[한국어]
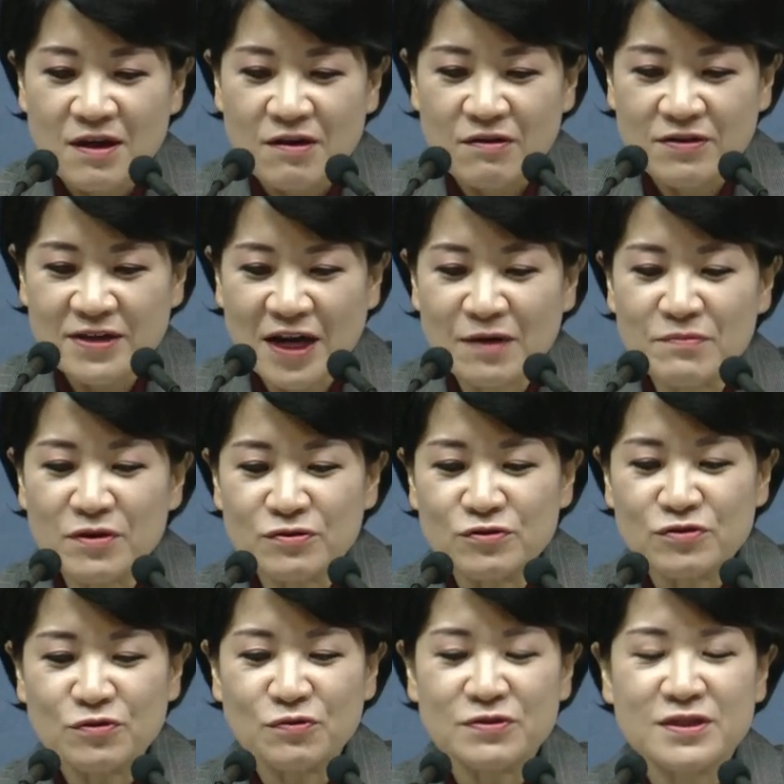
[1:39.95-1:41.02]
어,
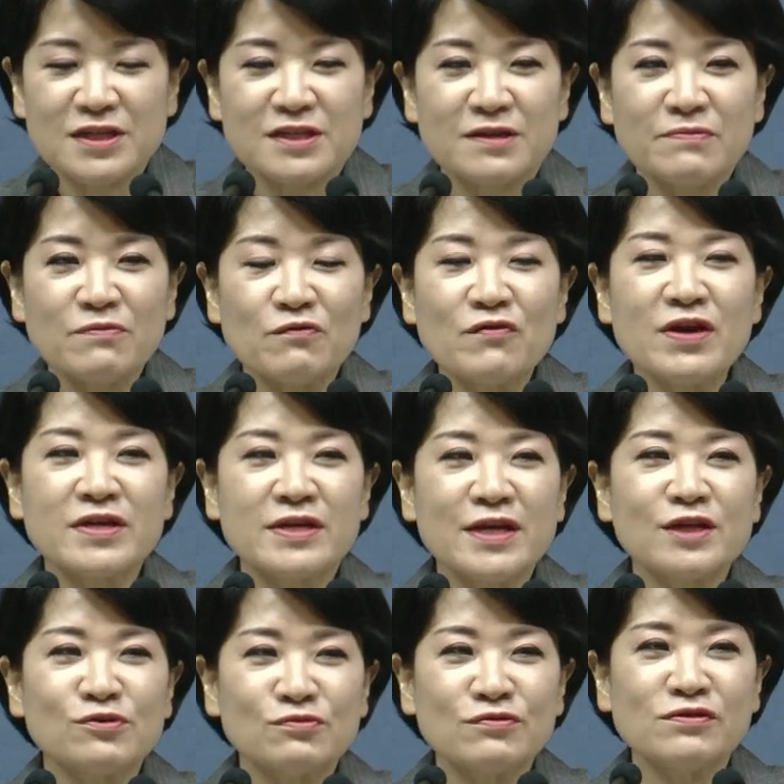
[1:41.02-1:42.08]
양명수 선교사님 왜
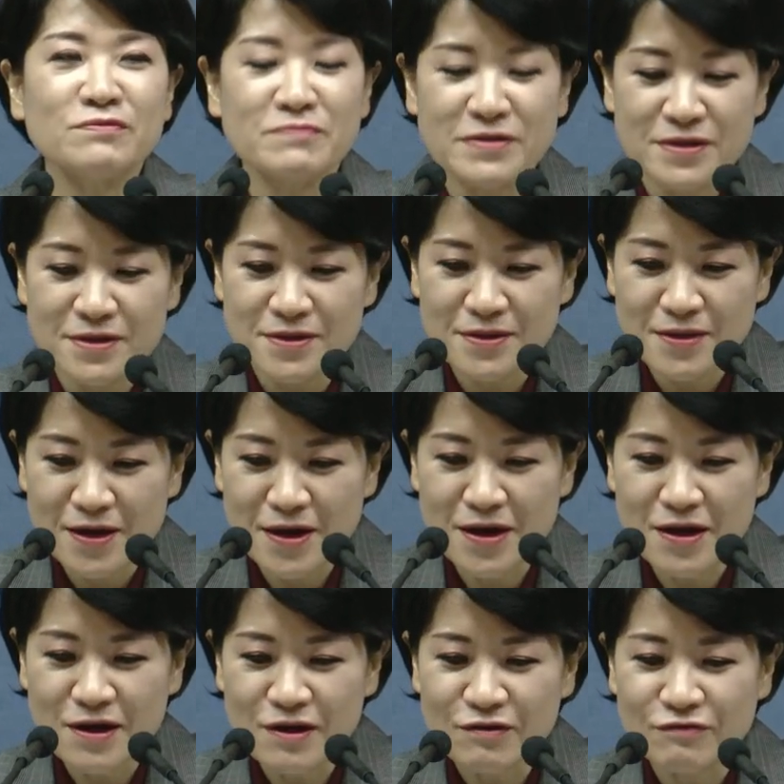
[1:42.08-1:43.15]
예수를
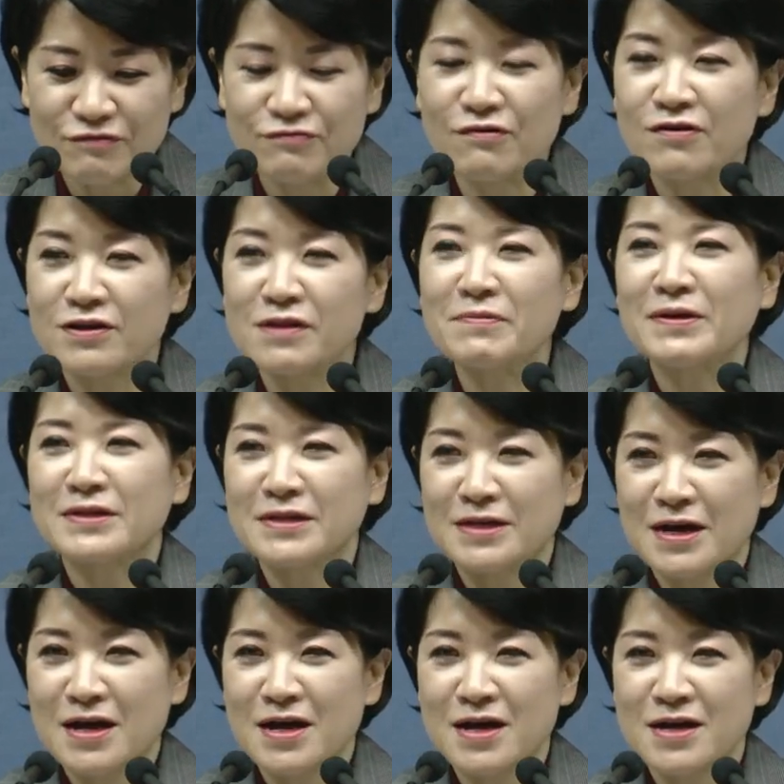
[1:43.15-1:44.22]
믿는데 구원을
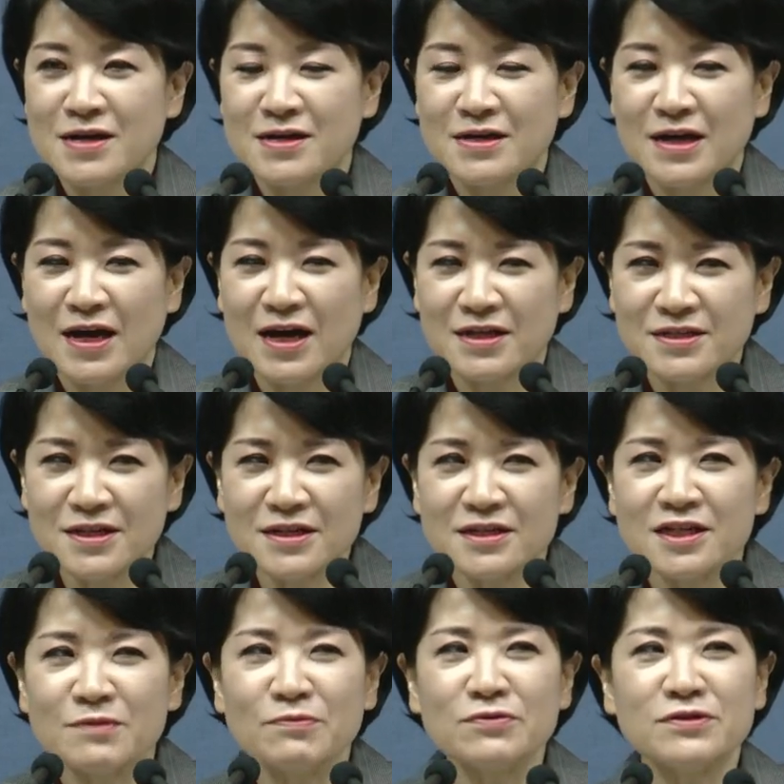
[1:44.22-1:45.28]
받는가 가장
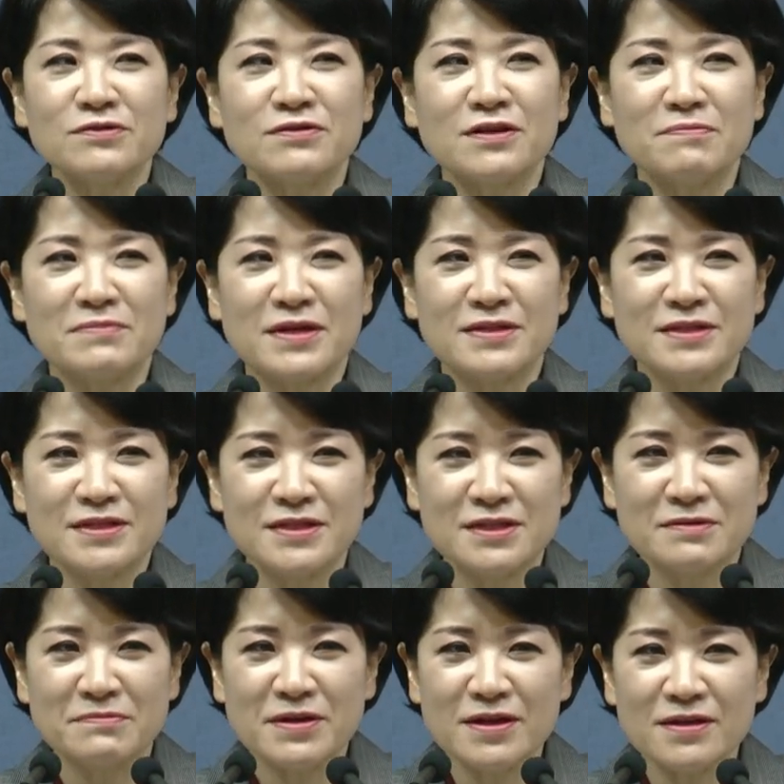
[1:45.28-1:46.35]
기본적인
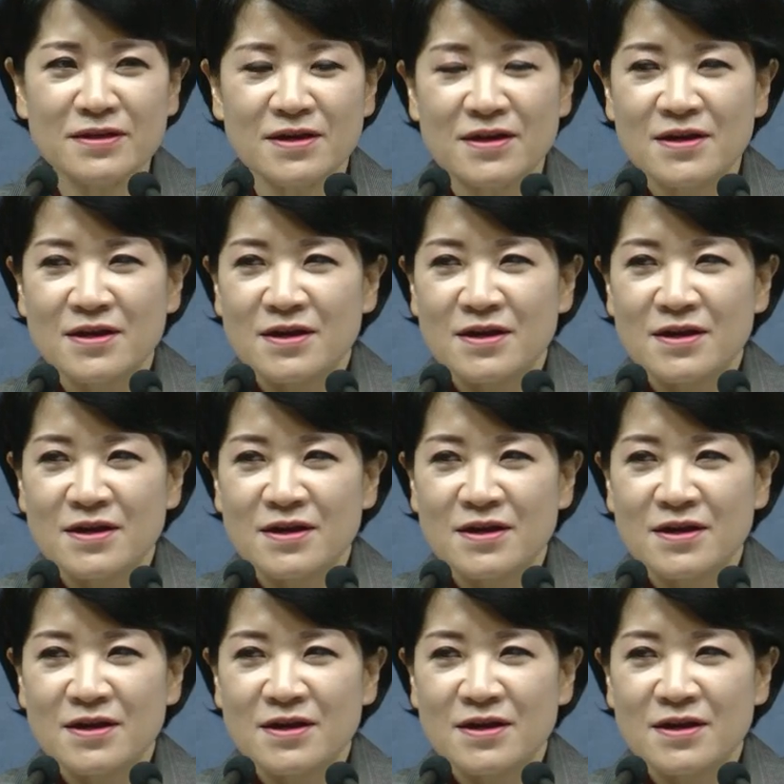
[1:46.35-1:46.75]
메시지지만